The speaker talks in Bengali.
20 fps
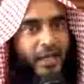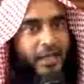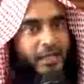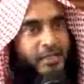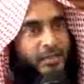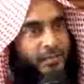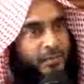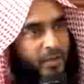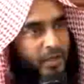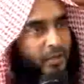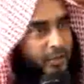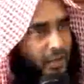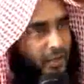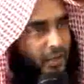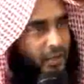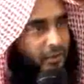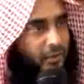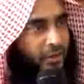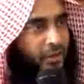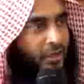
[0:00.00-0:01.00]
আসবে
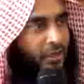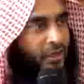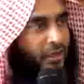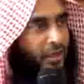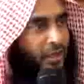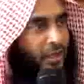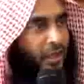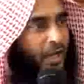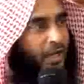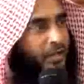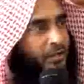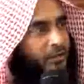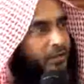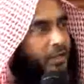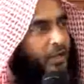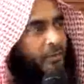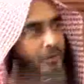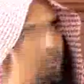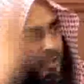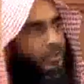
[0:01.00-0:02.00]
দেরি করে আর
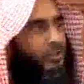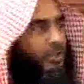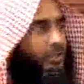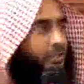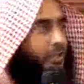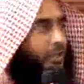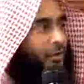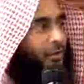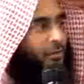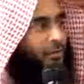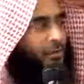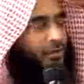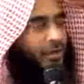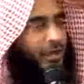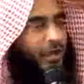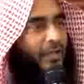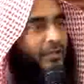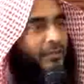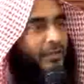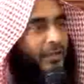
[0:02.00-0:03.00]
যাওয়ার চেষ্টা করবে
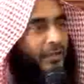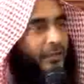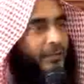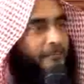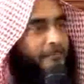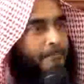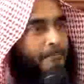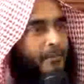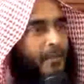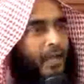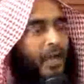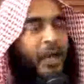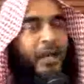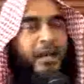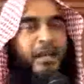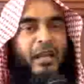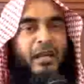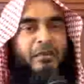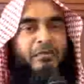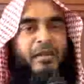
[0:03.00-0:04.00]
তাড়াতাড়ি
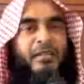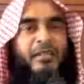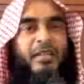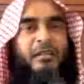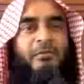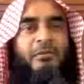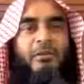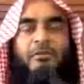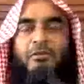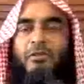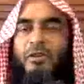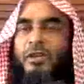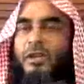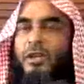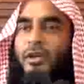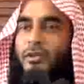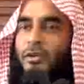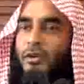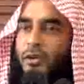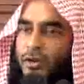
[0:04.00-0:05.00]
আর নামাজের ভিতরে
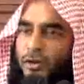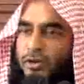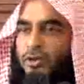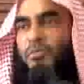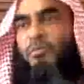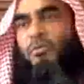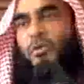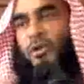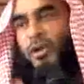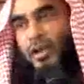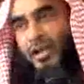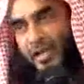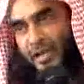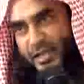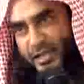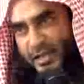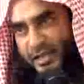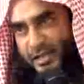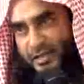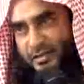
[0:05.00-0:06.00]
কোনো মন
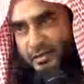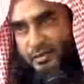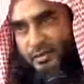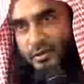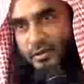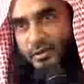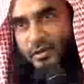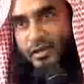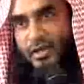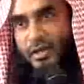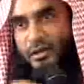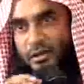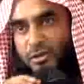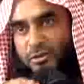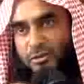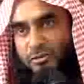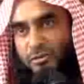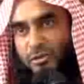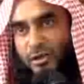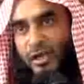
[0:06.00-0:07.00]
লাগে না না
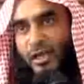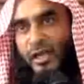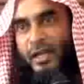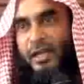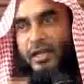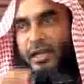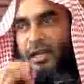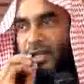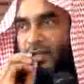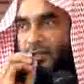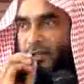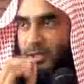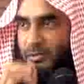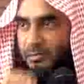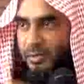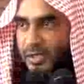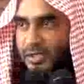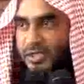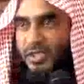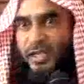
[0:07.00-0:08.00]
অন্তর লাগে না
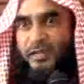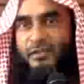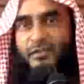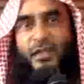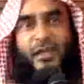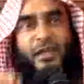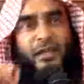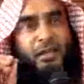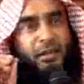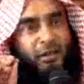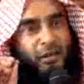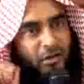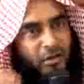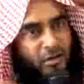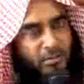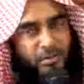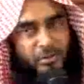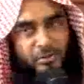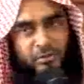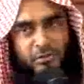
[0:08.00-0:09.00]
জবান সাঁত দেয় না
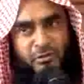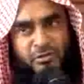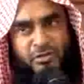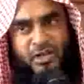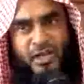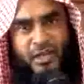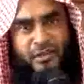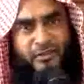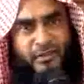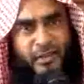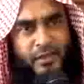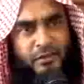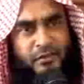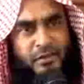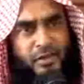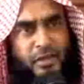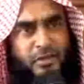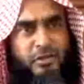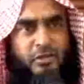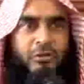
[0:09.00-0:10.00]
অঙ্গ প্রত্যঙ্গ সাঁত দেয়
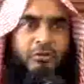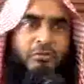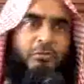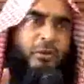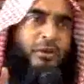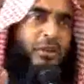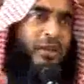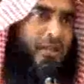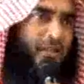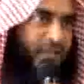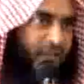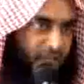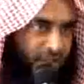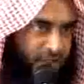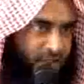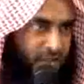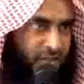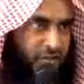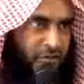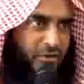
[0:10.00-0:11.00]
শুধু বডিটা
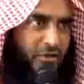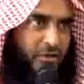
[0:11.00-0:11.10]
আছে কোন